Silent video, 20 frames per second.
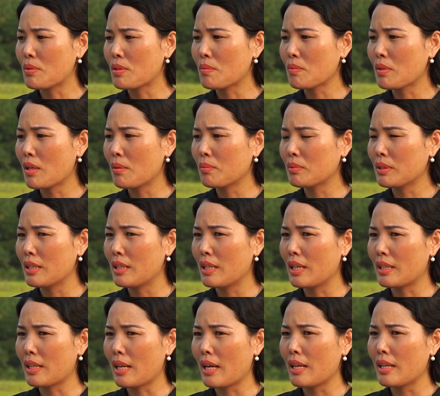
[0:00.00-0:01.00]
phố Sông Công thì
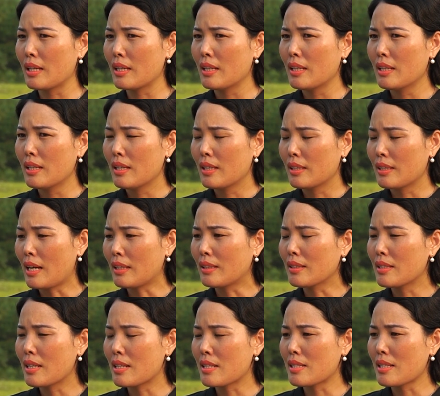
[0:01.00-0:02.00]
hiện nay đã
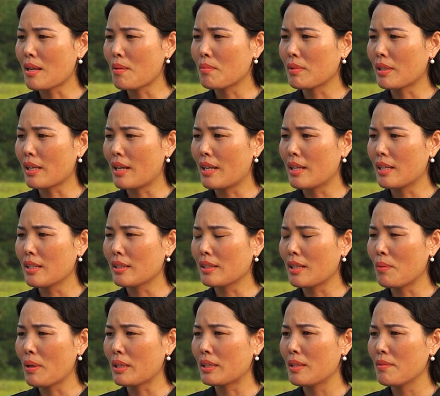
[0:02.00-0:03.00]
thực hiện xong cái
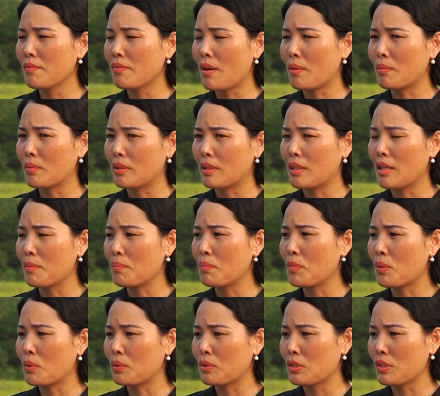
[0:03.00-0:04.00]
kế hoạch tiêm phòng đợt
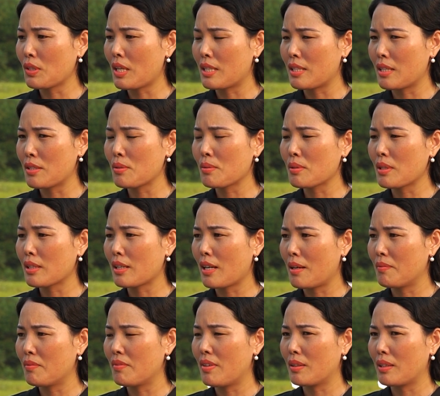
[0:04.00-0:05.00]
1 cho đàn gia súc gia
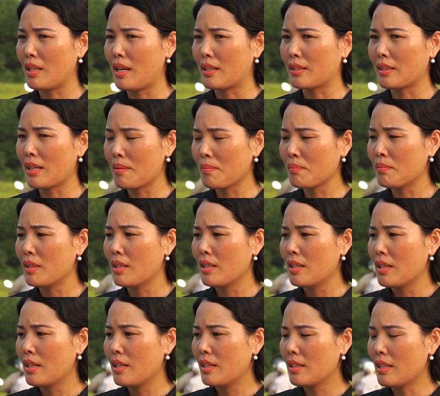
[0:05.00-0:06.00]
cầm vào tháng 5.
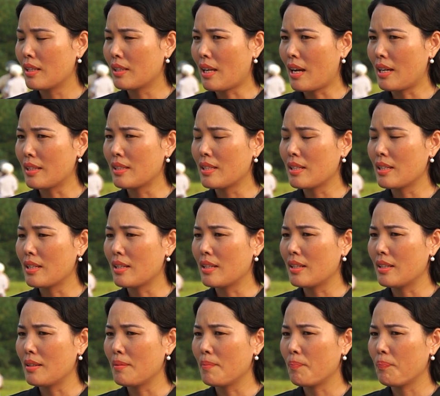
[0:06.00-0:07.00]
Hiện tại thì
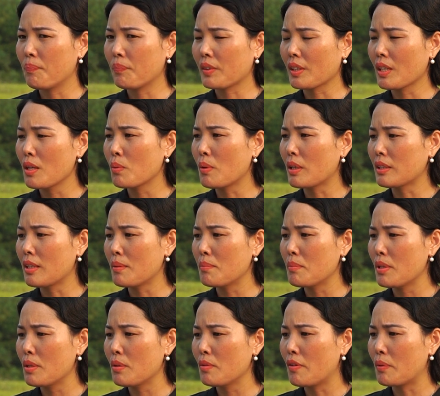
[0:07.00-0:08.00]
ờ, cơ quan
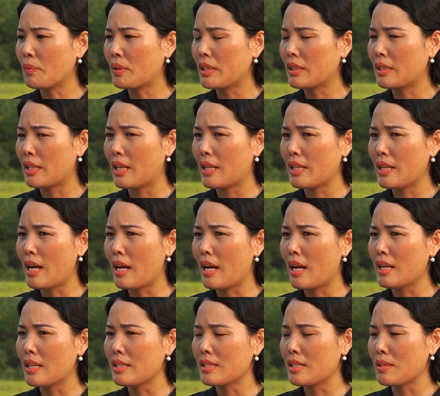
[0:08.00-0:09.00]
tham mưu phòng kinh tế
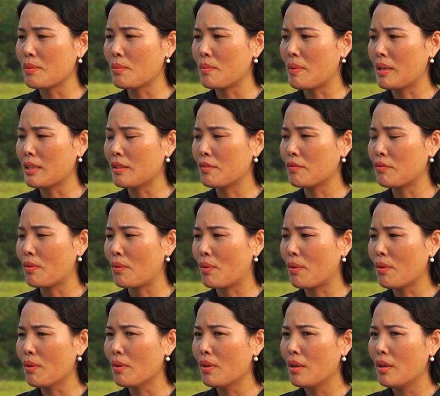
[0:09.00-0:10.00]
đã trình ủy ban thành
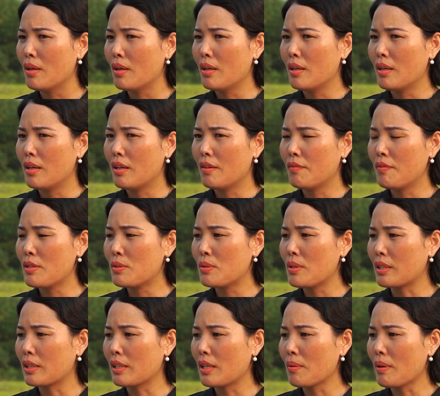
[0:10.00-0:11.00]
phố Ờ, phê
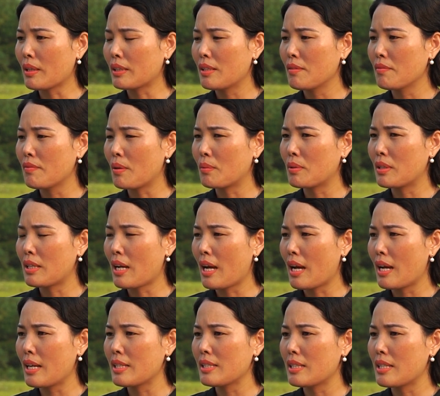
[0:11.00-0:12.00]
duyệt kế hoạch tiêm phòng đợt
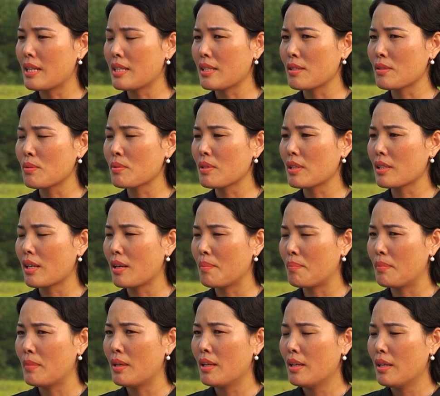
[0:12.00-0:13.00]
2 trên đàn gia súc gia cầm.